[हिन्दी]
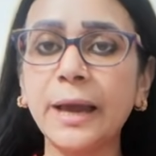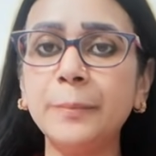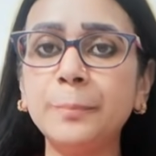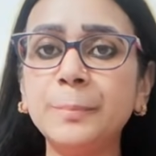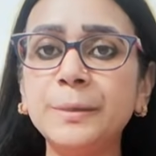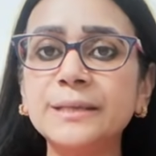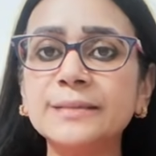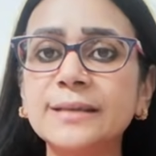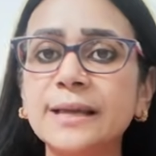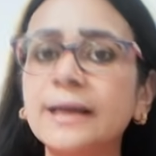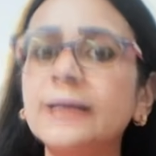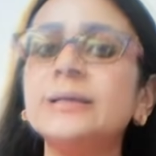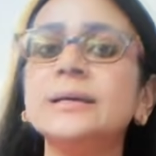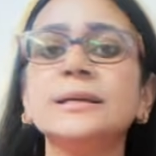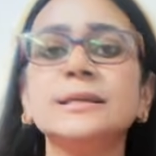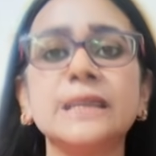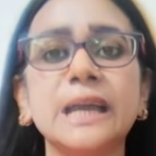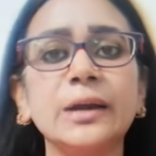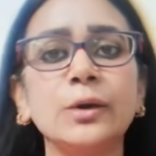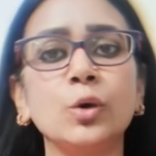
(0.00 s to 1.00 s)
एमपीज हैं
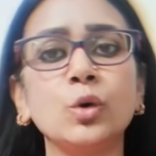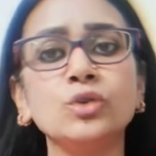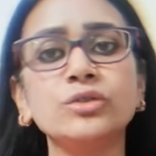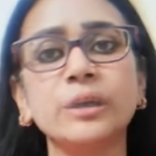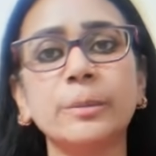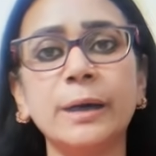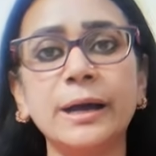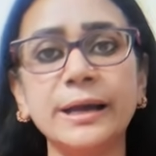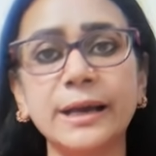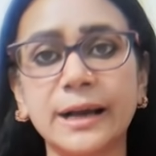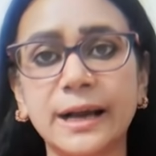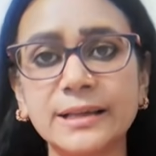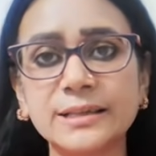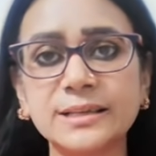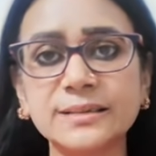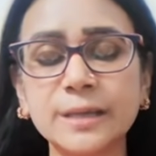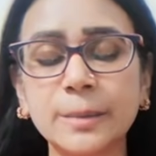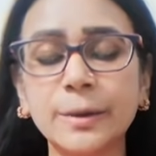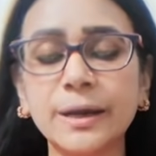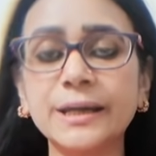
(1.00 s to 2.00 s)
चाहे लोकसभा या
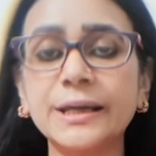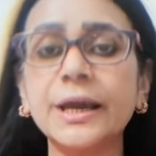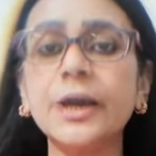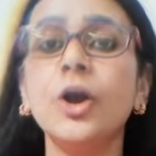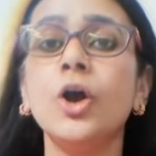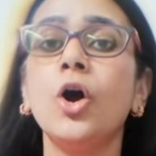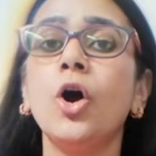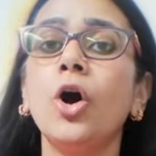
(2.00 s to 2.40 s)
राज्यसभा के